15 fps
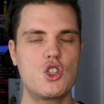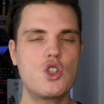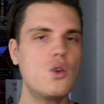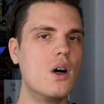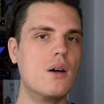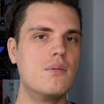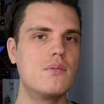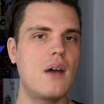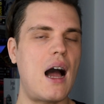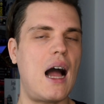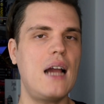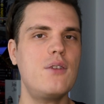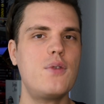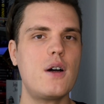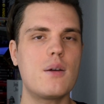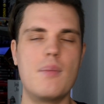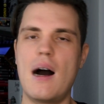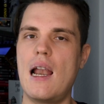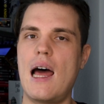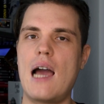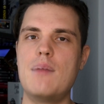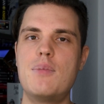Sure, einfach
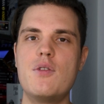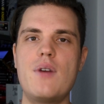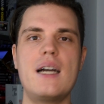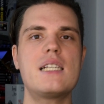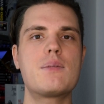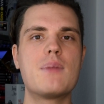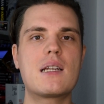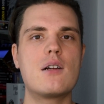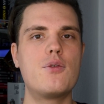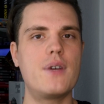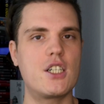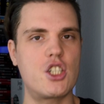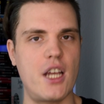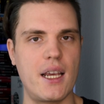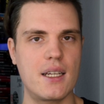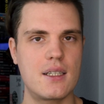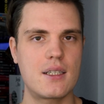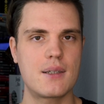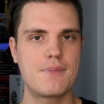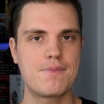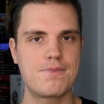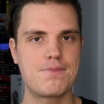mal ein Beweismittel
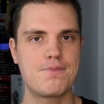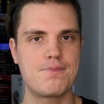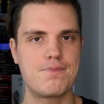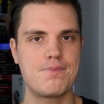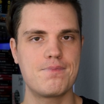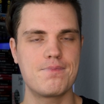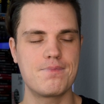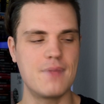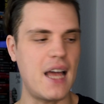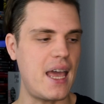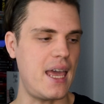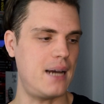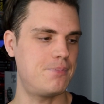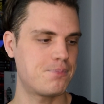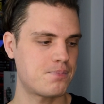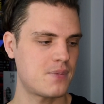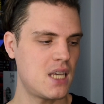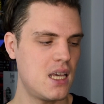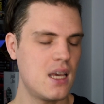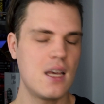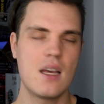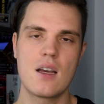verschenkt. Naja,
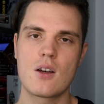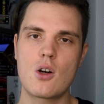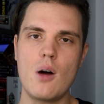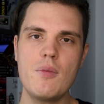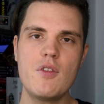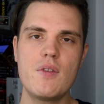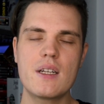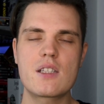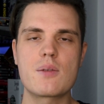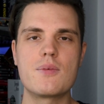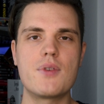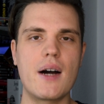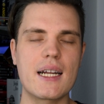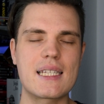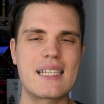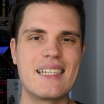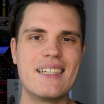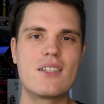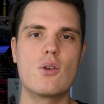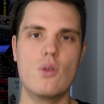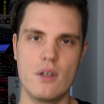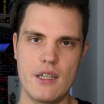Kommen wir zum
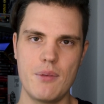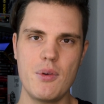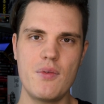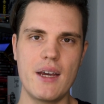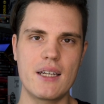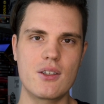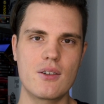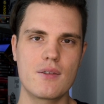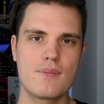Fazit und der Bewertung.